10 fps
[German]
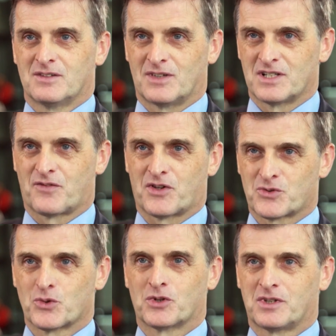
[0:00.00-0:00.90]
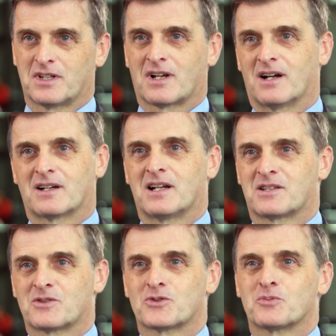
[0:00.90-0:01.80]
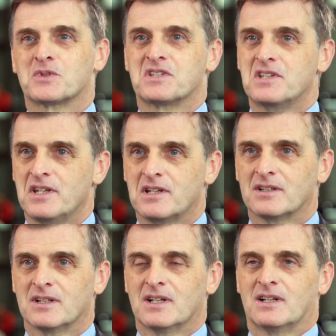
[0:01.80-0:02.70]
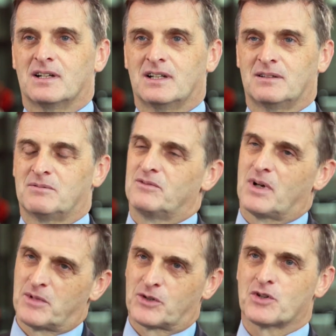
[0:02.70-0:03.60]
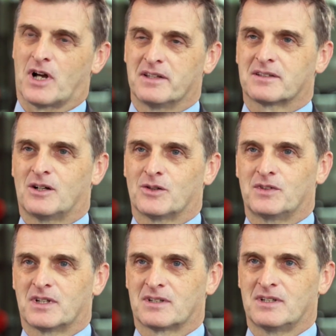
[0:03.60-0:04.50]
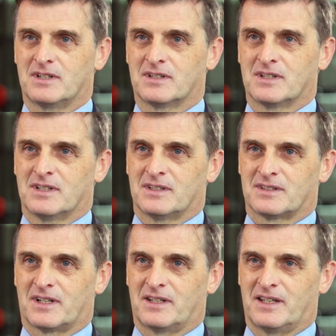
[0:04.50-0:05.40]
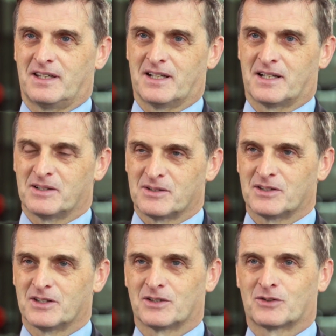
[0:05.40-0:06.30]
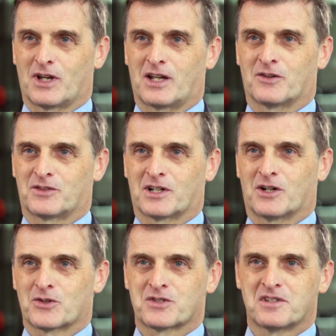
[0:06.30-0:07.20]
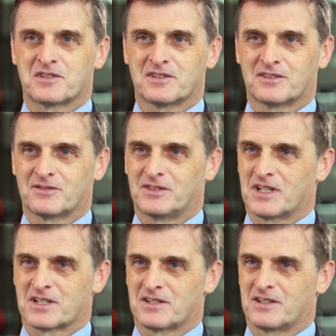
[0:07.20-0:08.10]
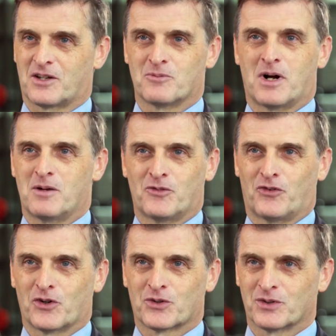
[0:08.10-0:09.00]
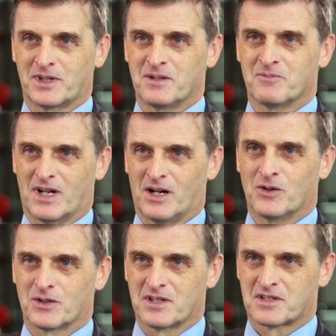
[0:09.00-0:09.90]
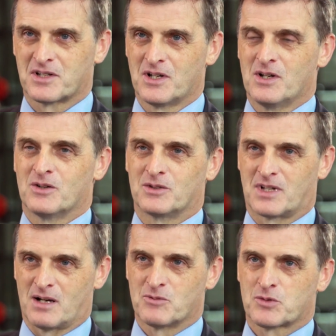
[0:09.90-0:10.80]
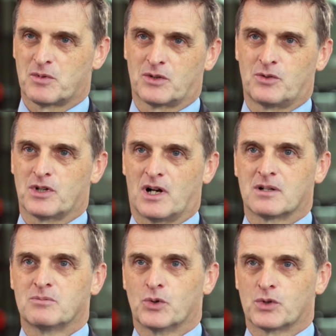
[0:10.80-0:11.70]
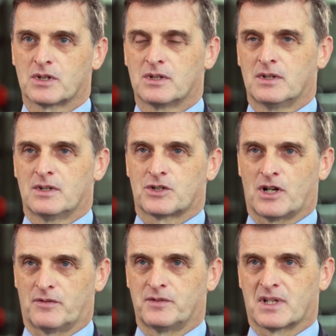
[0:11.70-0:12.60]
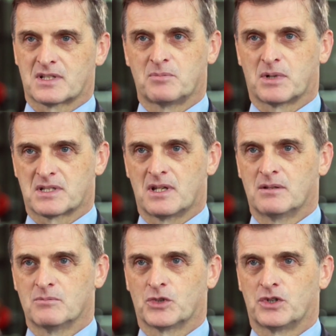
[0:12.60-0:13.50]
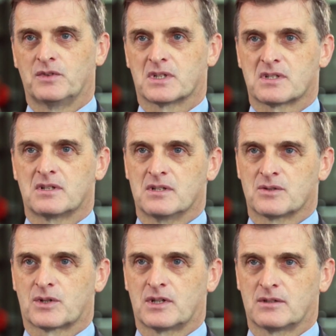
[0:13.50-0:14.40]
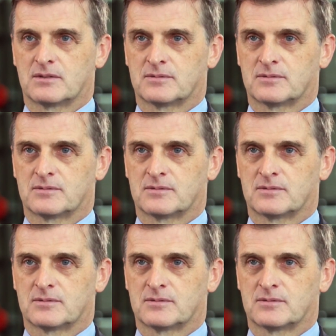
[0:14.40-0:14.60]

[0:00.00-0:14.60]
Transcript: weil sie versuchen, die Krankheit zu besiegen. Äh, wir haben natürlich andere auch wieder, die dann eher äh, gerne auf der Couch sitzen, wie das in der Normalbevölkerung eben auch ist. Und da muss man natürlich Angebote schaffen, dass die Patienten motiviert sind, hinzugehen.